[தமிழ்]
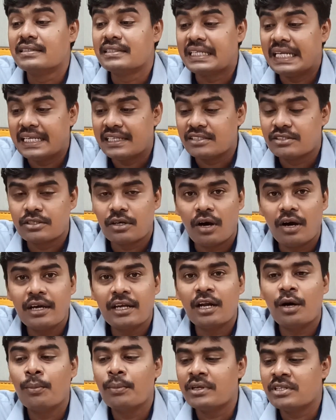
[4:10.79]
ஸ்ரீ
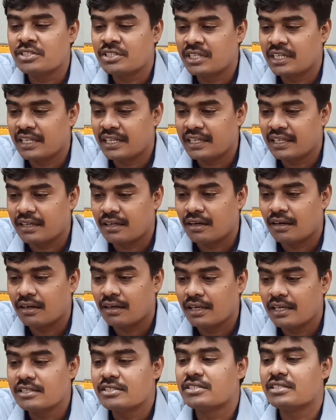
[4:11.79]
சாய்ராம் இன்ஜினியரிங்
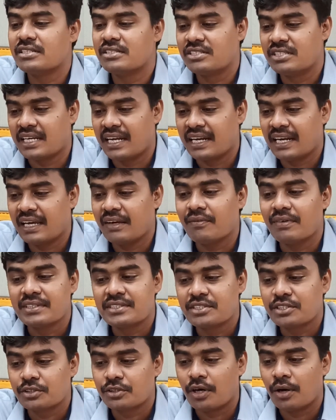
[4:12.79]
காலேஜ் சென்னை
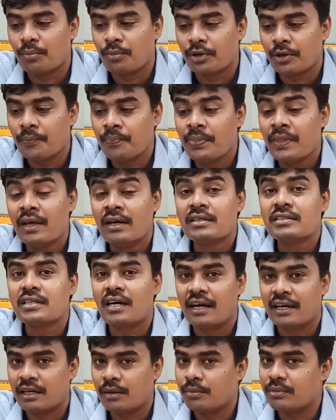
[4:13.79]
வெஸ்ட் தாம்பரம்
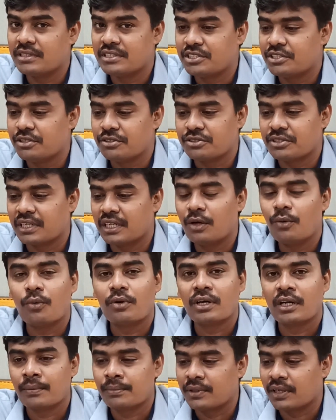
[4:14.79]
சாய்ராம் இன்ஸ்டிடியூஷனில்
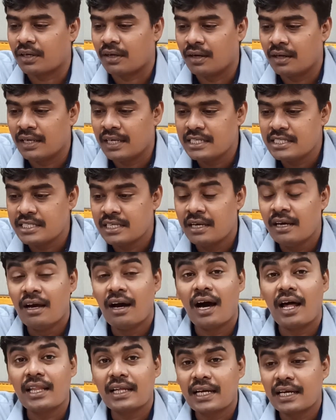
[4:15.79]
ஒன் ஆஃப் த காலேஜ்
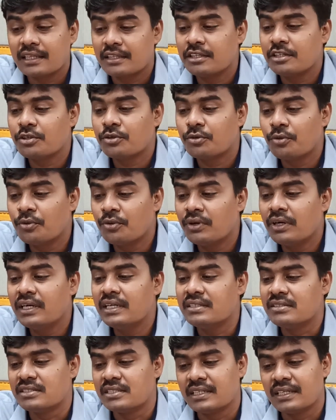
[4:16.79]
அதுக்கு அடுத்தது
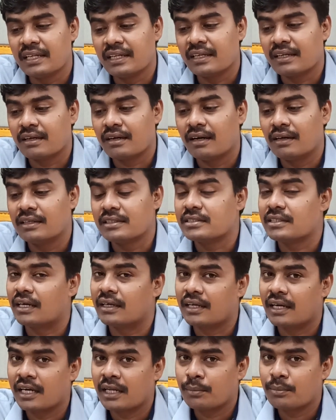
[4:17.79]
கொங்கு இன்ஜினியரிங் காலேஜ்
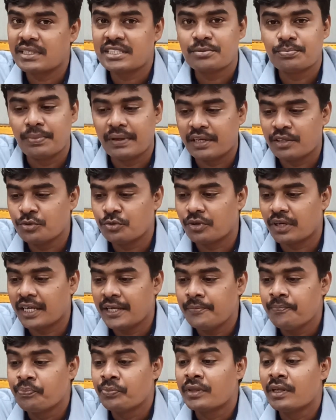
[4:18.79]
அட்டானமஸ் பெருந்துறை